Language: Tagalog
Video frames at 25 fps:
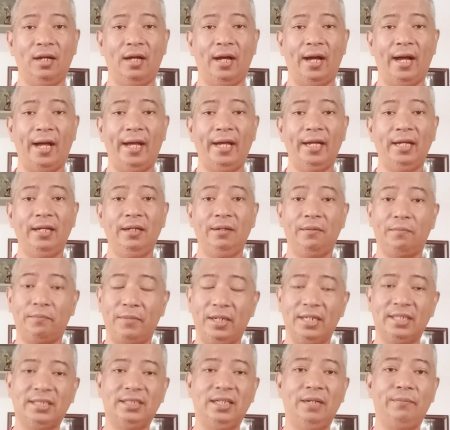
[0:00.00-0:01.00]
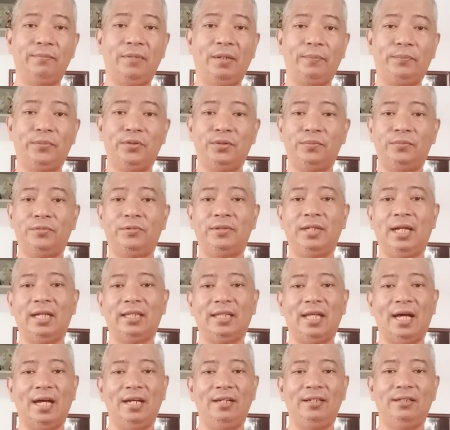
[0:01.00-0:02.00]
ay magsimba po muna
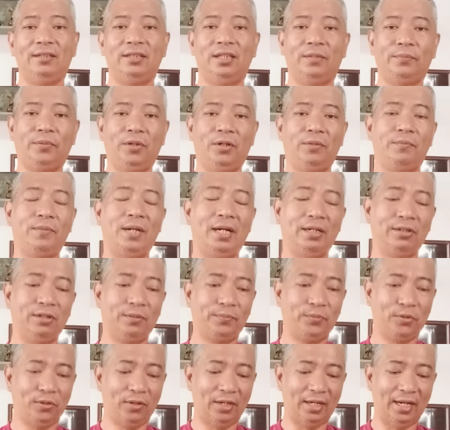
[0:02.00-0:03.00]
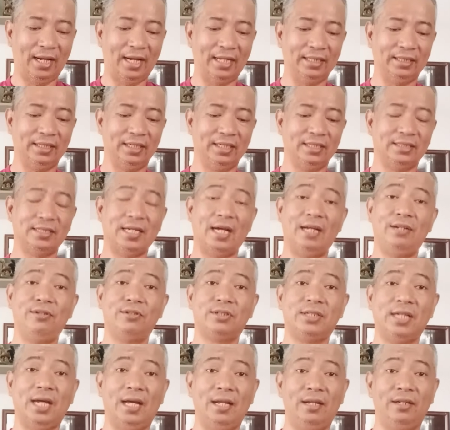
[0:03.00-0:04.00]
tayo na ano po bago po ang ating
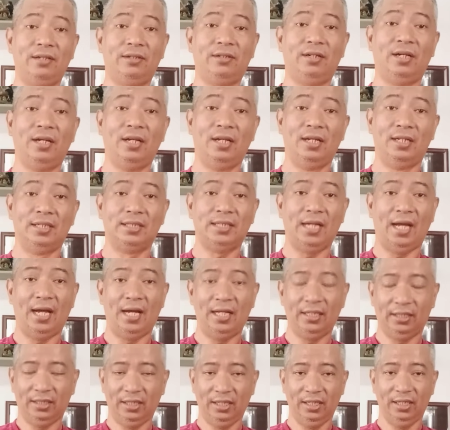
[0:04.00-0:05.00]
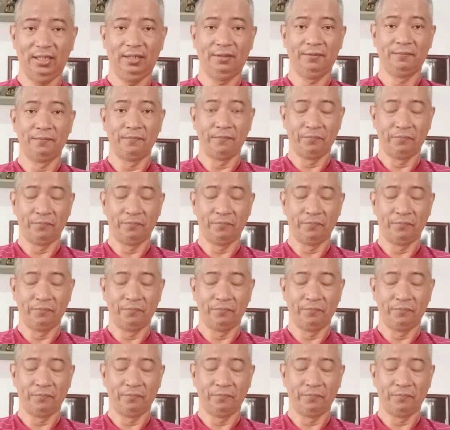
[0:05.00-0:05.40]
salo-salo sa ating